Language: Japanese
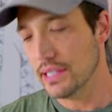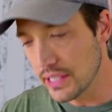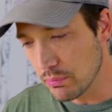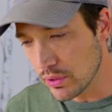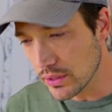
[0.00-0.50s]

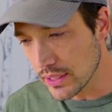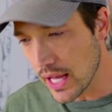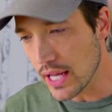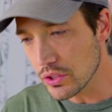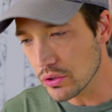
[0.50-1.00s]
自分
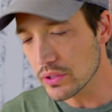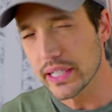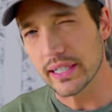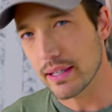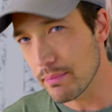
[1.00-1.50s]
が正
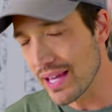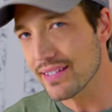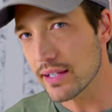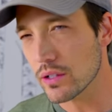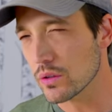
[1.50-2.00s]
直言って
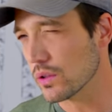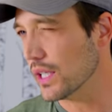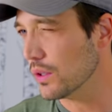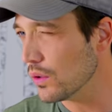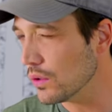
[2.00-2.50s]
面接の
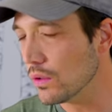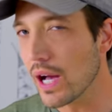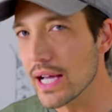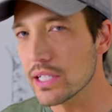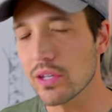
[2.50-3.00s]
時、この
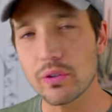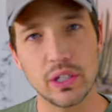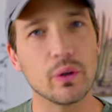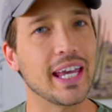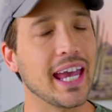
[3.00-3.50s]
会社の
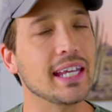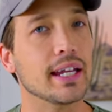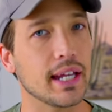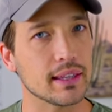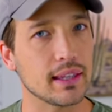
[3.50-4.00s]
匂い変
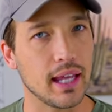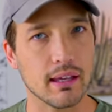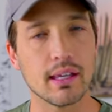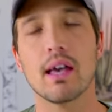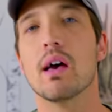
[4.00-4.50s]
やなっ
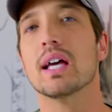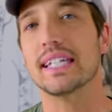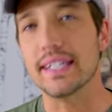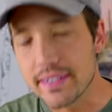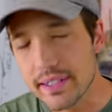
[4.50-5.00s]
て
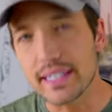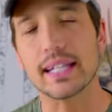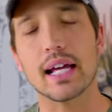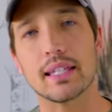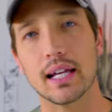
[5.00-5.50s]
気づい
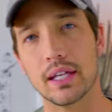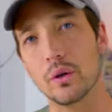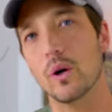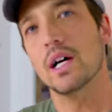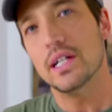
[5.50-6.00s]
てたんだけ
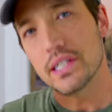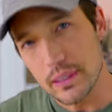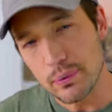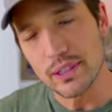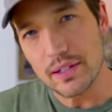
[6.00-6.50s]
ど、
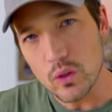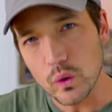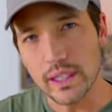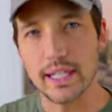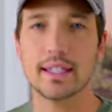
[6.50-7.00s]
自分でそ
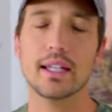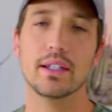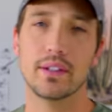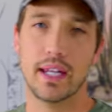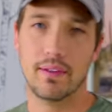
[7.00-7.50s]
こに入れた
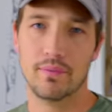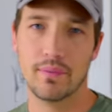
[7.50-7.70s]
んだよね。